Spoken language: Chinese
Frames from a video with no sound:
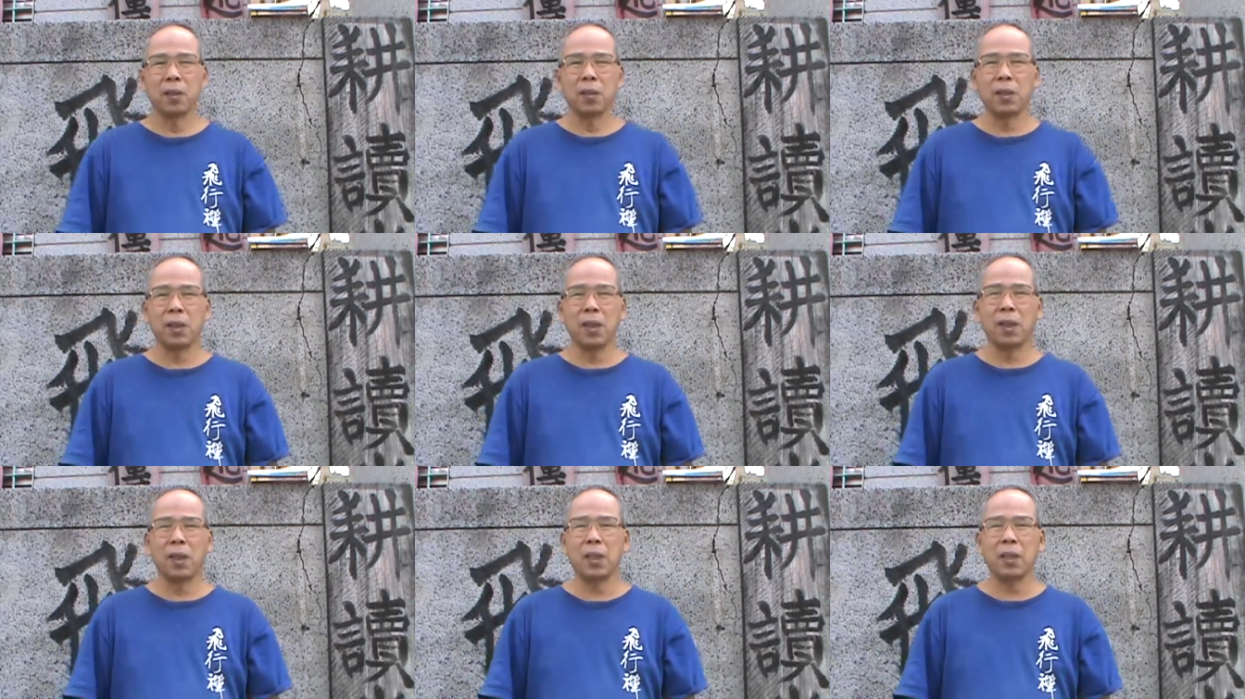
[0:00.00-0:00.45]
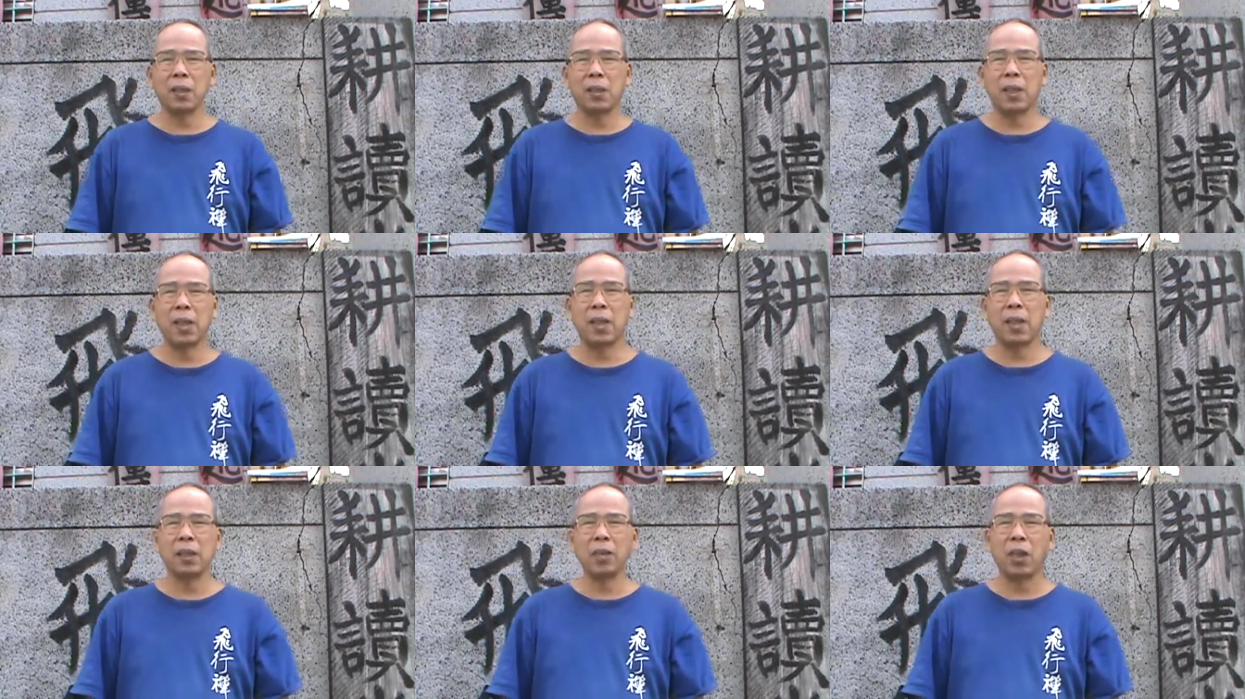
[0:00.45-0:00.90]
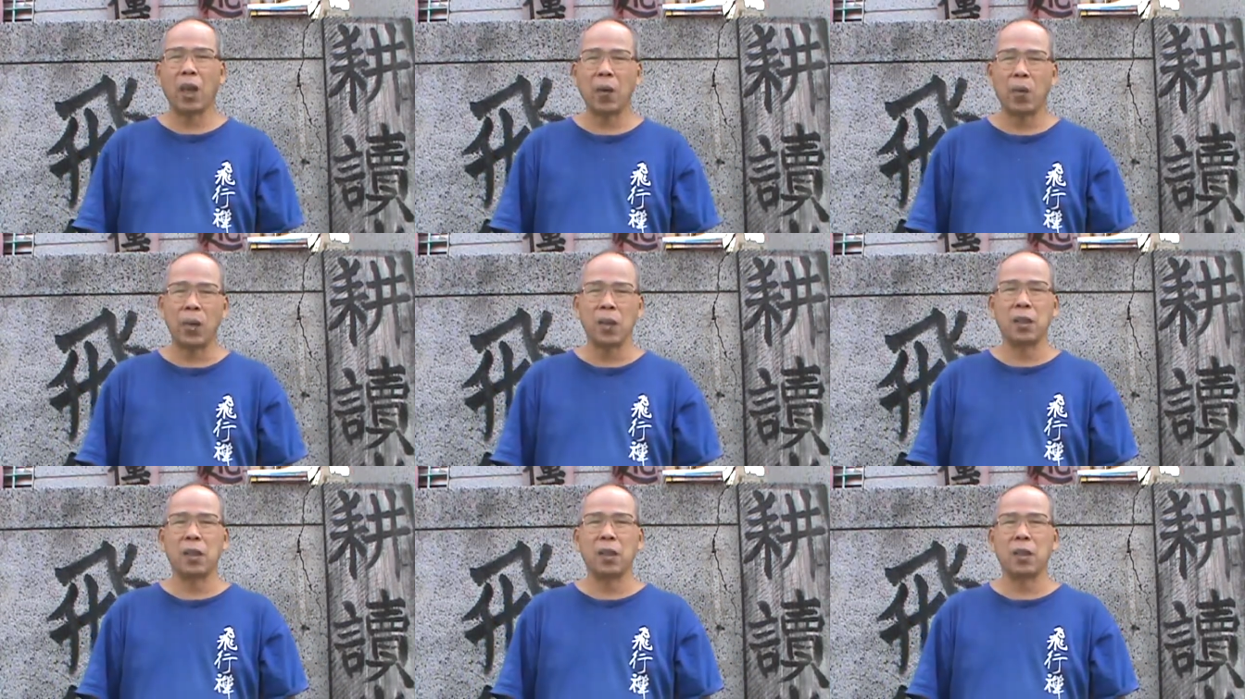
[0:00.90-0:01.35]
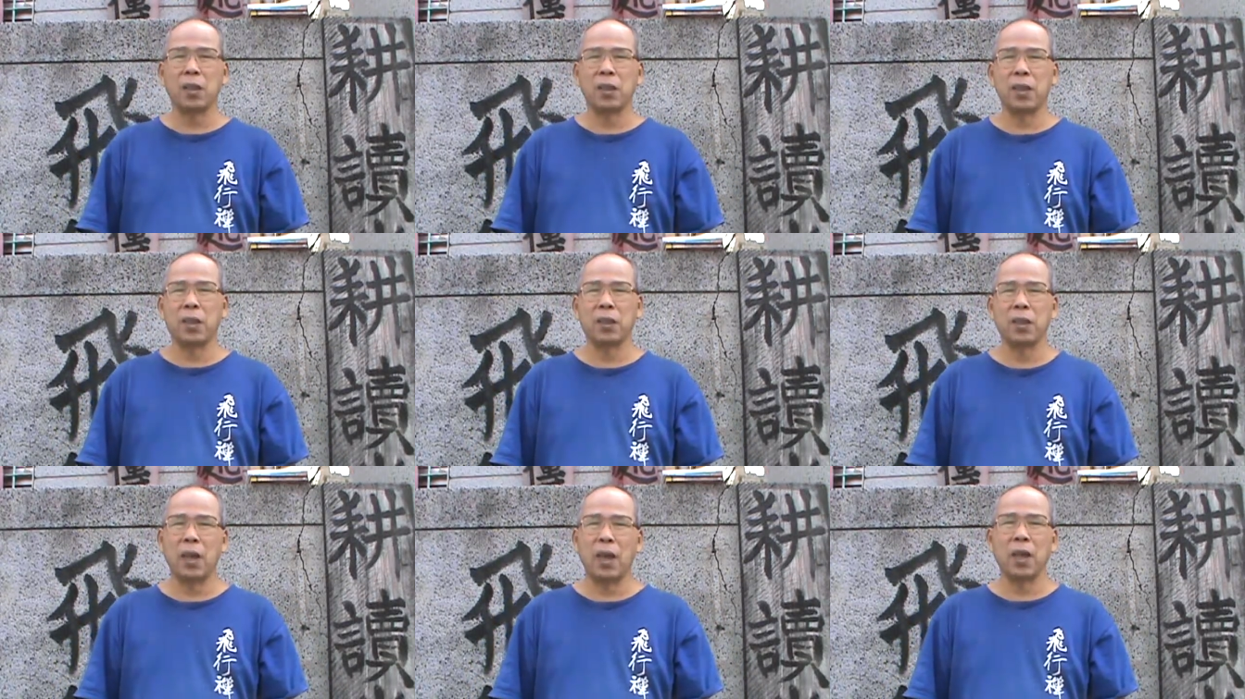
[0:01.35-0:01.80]
那在台湾的
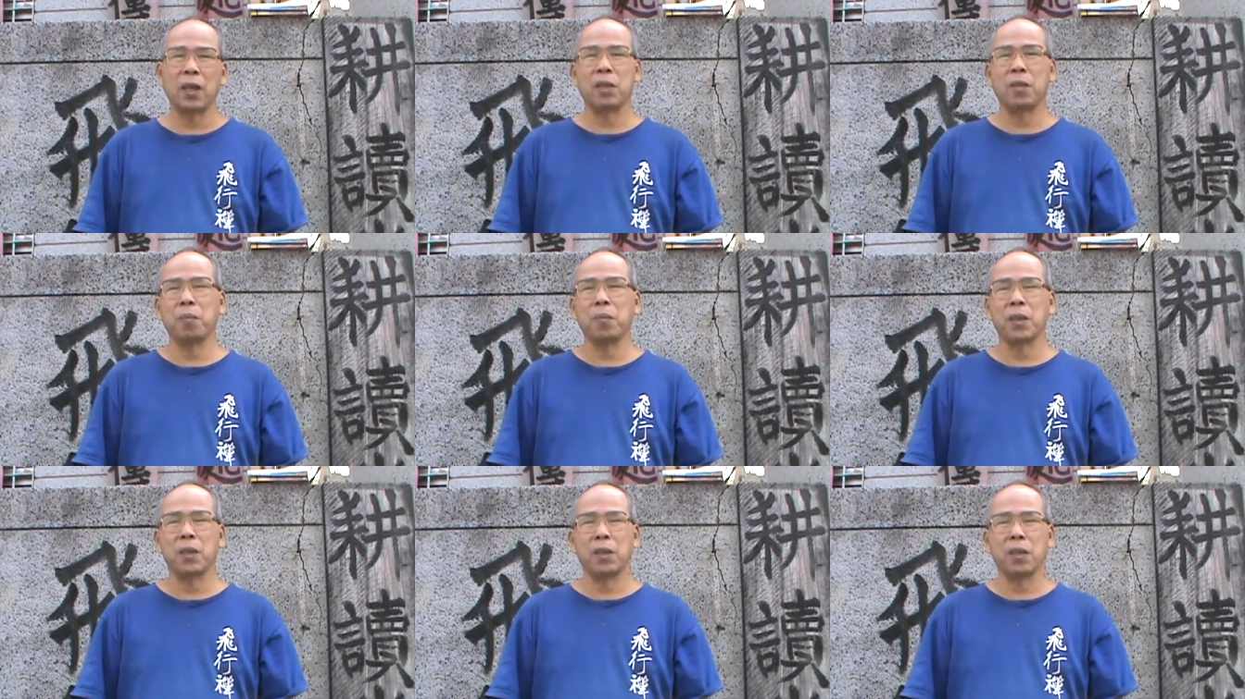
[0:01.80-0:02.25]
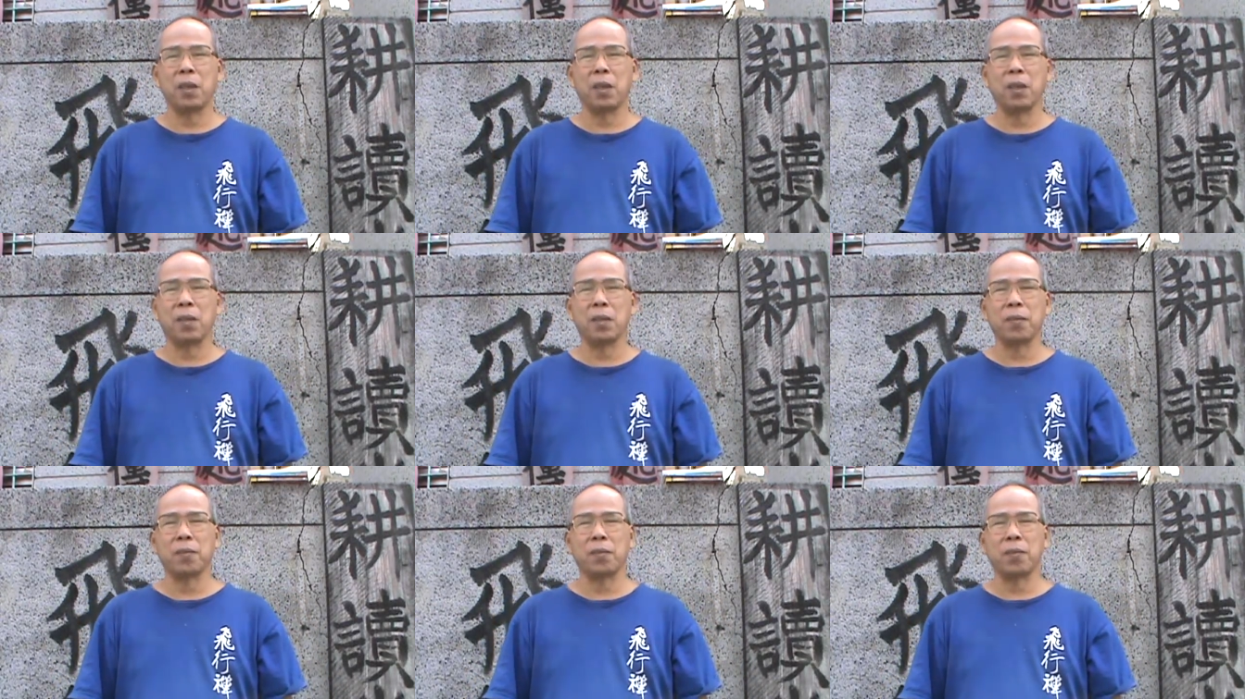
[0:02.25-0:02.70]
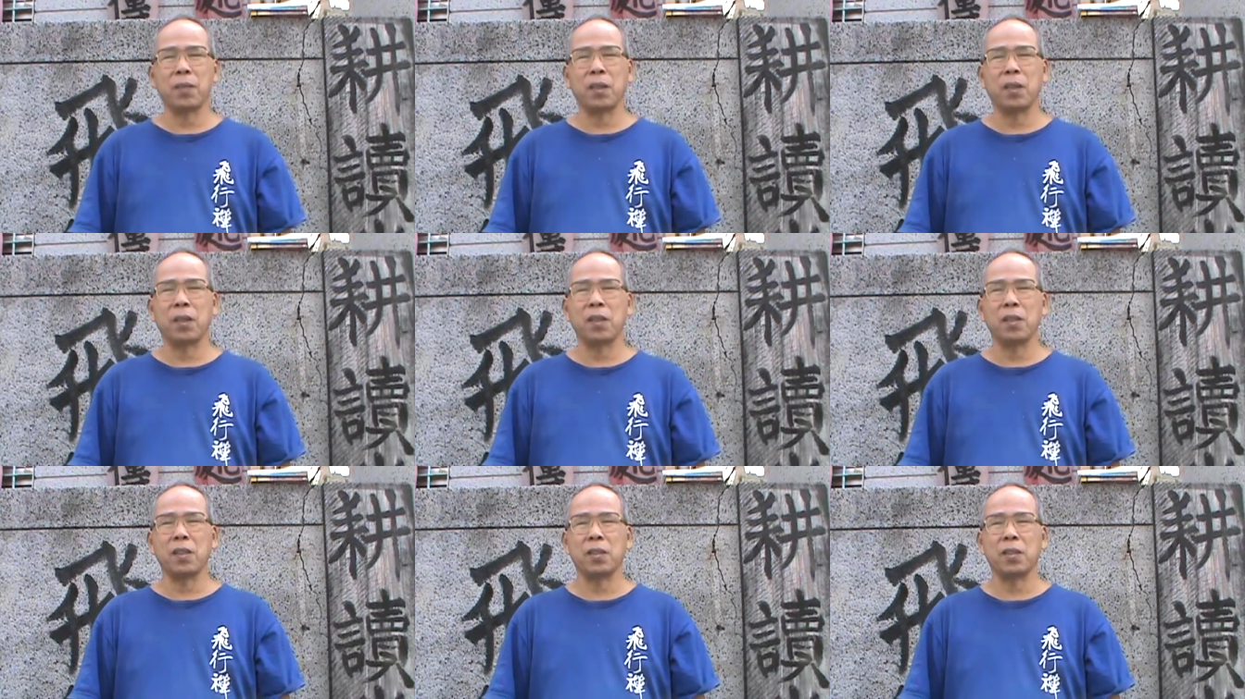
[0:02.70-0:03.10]
人大概都不知道啊，